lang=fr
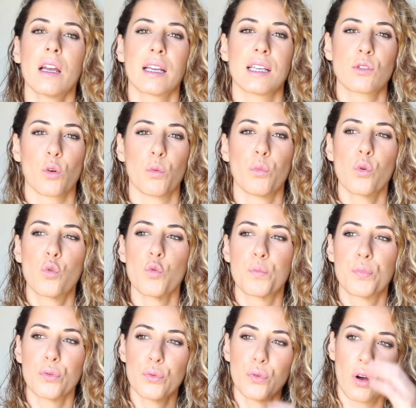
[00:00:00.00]
qui sont beaucoup
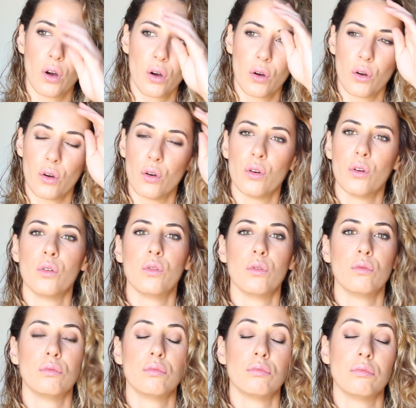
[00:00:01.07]
plus
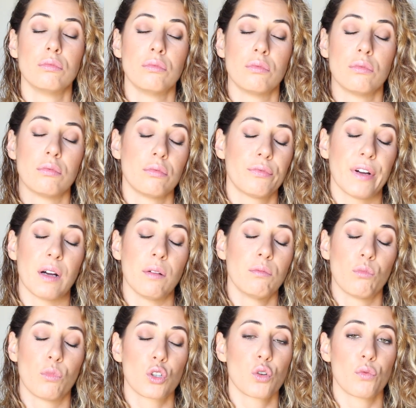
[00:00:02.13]
enfin
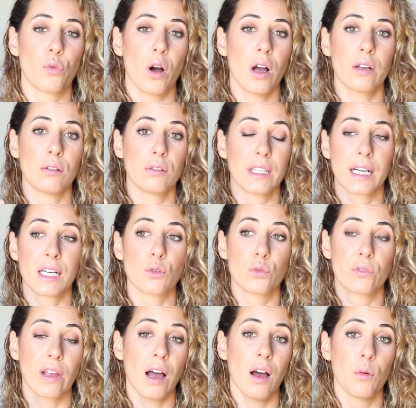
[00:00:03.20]
moi je vois des
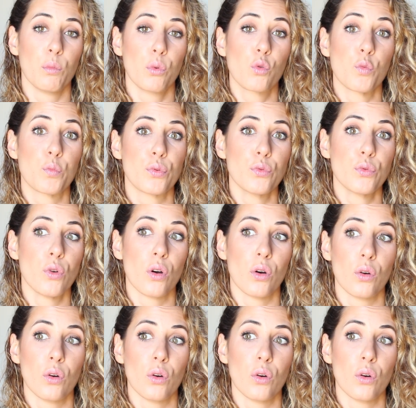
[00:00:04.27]
résultats beaucoup plus